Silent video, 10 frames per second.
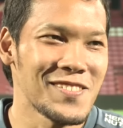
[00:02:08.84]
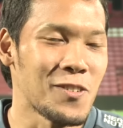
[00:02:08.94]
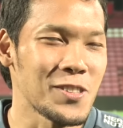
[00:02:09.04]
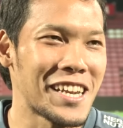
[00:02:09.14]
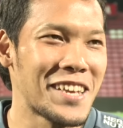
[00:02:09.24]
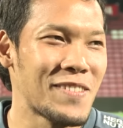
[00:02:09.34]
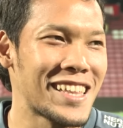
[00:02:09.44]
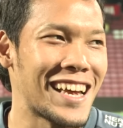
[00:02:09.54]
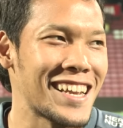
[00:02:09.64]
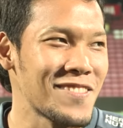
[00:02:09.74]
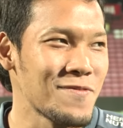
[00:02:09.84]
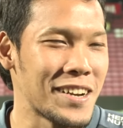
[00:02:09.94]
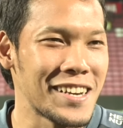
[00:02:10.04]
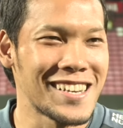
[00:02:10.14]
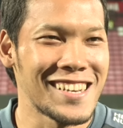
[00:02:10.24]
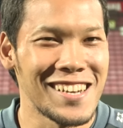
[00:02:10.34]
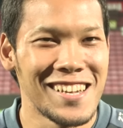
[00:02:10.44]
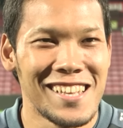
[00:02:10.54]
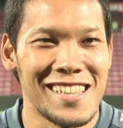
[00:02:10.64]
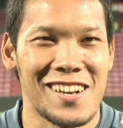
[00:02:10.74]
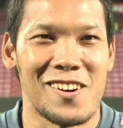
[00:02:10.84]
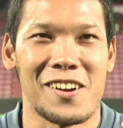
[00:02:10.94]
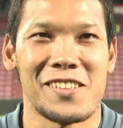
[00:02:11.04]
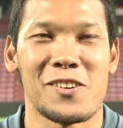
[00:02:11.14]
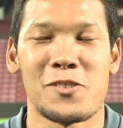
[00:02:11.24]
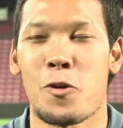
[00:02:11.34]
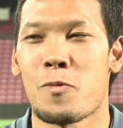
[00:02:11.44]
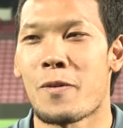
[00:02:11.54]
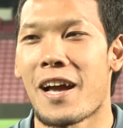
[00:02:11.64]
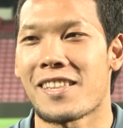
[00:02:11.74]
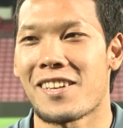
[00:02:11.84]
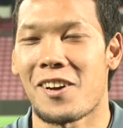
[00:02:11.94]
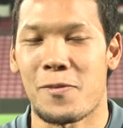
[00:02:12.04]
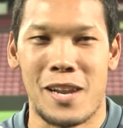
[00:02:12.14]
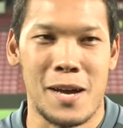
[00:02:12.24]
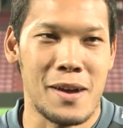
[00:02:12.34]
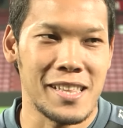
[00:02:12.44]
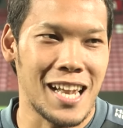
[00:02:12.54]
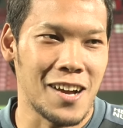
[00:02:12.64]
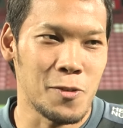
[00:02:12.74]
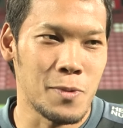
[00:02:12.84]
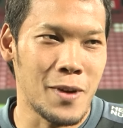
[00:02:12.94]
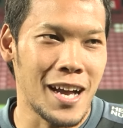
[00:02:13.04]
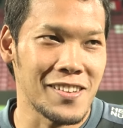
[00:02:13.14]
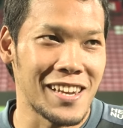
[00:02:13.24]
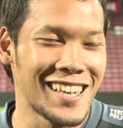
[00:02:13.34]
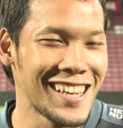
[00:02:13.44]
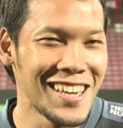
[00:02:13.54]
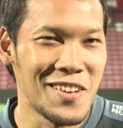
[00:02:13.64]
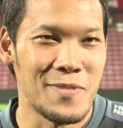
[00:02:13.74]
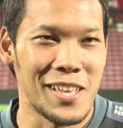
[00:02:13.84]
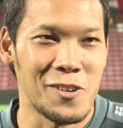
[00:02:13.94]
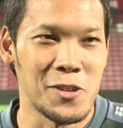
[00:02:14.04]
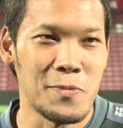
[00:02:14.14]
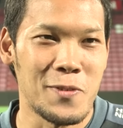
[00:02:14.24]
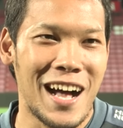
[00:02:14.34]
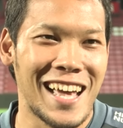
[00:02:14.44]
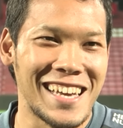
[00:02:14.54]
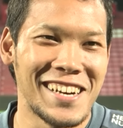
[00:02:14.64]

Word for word: โอ้ตอนนี้มีแต่เหมือนแต่ก่อนก็ต้องยกมือไหว้เขาตลอดเวลามาสนามยกมือไหว้ตอนนี้ มีแต่คนยกมือไหว้